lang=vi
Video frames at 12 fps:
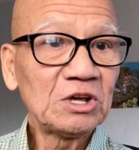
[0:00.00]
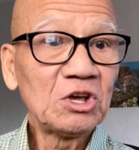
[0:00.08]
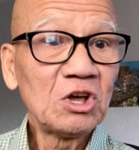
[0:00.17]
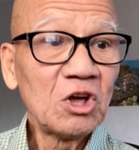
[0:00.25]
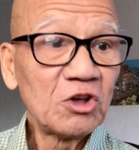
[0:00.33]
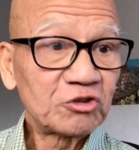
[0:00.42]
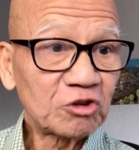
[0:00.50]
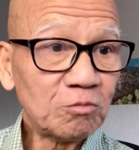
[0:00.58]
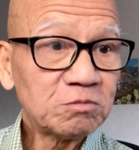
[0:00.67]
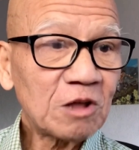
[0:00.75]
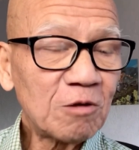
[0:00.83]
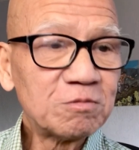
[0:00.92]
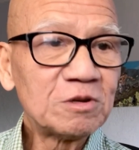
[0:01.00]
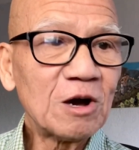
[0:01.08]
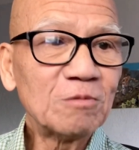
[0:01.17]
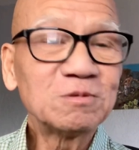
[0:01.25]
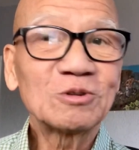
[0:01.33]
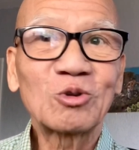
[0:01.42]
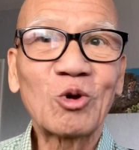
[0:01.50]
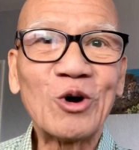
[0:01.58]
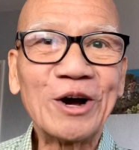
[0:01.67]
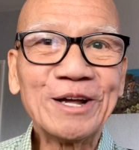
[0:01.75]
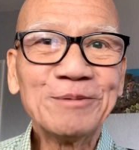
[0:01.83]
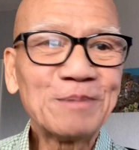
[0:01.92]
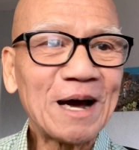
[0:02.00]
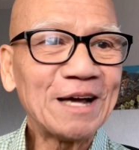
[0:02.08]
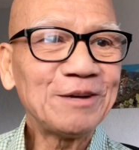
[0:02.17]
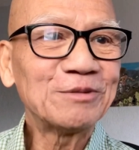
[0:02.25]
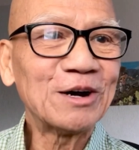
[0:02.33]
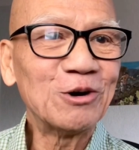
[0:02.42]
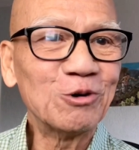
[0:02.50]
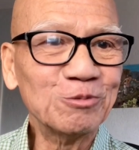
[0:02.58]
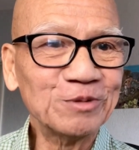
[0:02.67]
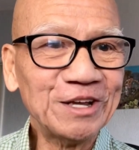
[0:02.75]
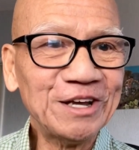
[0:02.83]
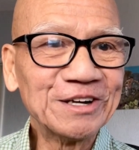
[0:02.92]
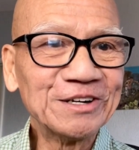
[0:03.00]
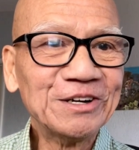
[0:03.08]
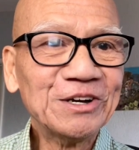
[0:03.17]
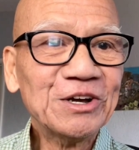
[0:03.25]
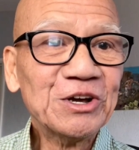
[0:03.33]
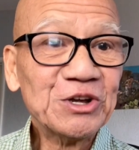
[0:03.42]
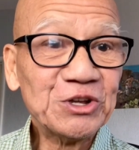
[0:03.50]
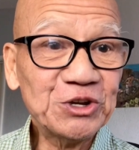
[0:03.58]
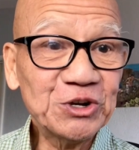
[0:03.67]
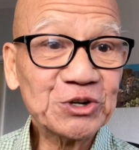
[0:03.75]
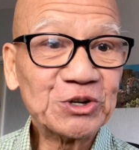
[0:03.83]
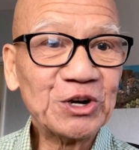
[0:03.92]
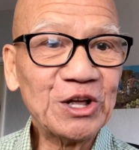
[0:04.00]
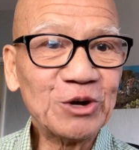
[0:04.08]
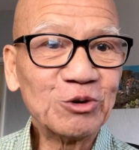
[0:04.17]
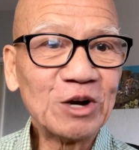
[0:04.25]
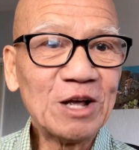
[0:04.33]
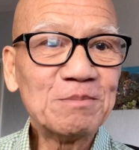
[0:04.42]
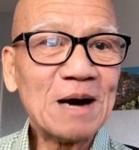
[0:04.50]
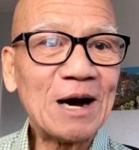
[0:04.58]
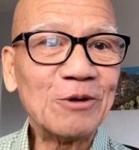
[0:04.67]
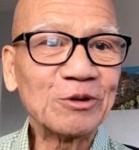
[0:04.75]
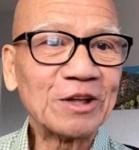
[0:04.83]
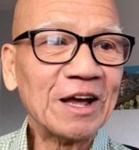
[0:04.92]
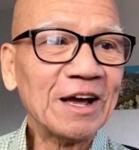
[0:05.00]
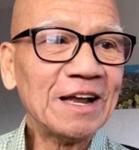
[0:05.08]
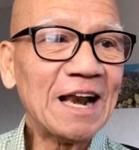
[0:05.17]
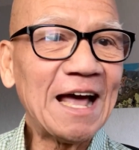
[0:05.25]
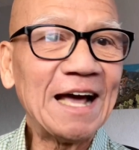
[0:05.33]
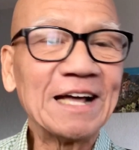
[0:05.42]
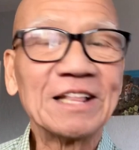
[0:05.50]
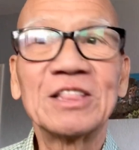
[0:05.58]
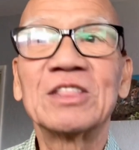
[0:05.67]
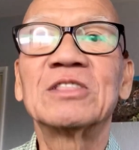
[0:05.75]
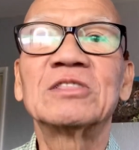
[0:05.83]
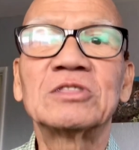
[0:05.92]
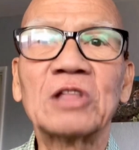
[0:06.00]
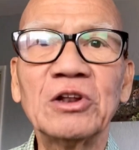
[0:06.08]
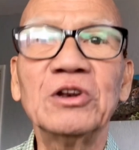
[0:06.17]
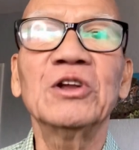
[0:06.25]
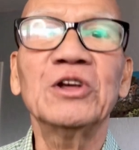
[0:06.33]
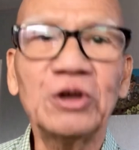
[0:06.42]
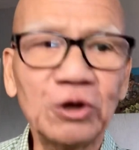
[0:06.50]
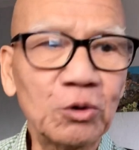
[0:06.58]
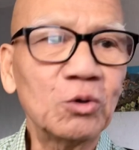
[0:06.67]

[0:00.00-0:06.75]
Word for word: Sống thông dong, thoải mái và hồn nhiên – dược liệu để bào chế là tình yêu